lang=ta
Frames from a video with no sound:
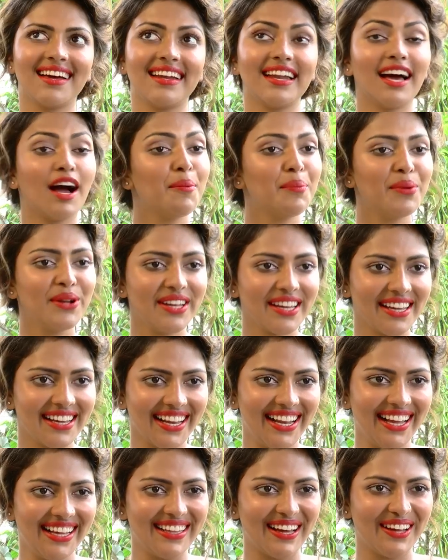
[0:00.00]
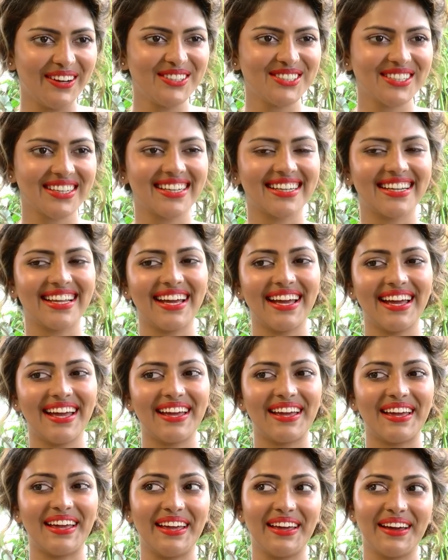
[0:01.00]
நான் அப்படி கேட்கல தனுஷுக்கிட்ட
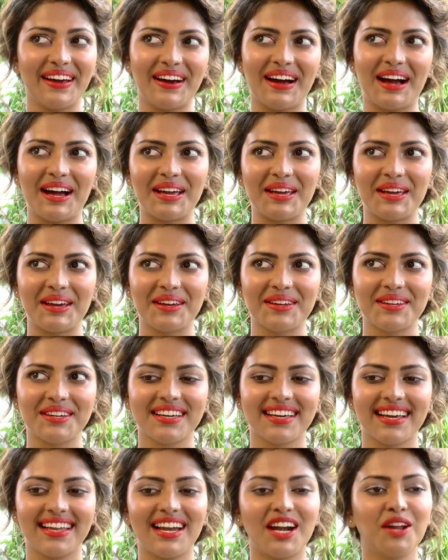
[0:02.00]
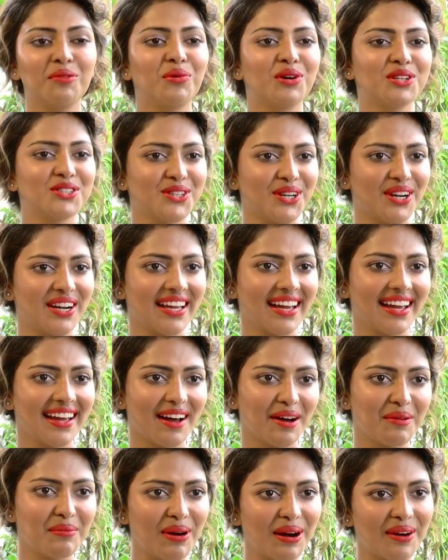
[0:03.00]
கல்யாணம் முடிஞ்ச உடனே
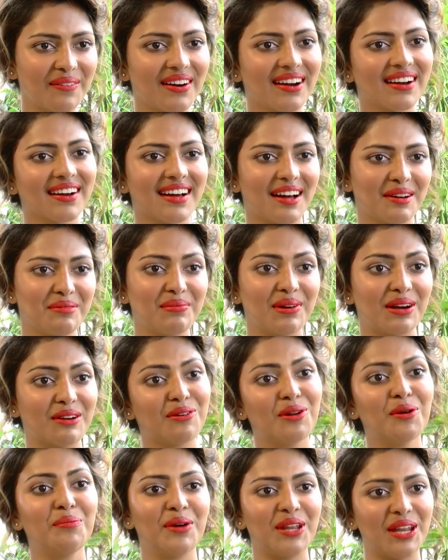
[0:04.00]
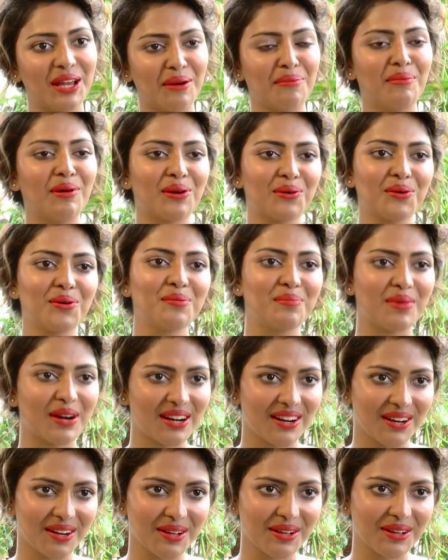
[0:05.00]
அம்மாவா எவ்வளோ பெரிய அம்மா ரோல்
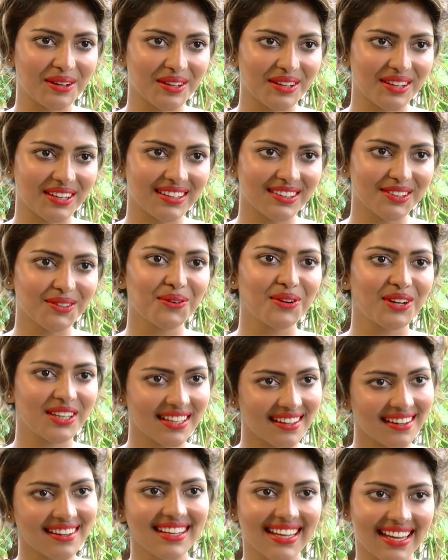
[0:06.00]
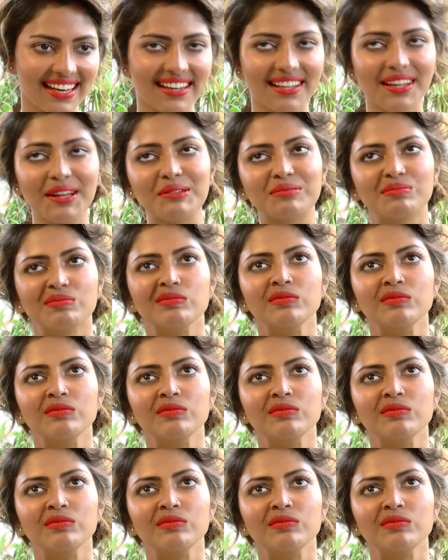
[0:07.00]
பண்ணுற தோணுதான்னு கேட்டேன்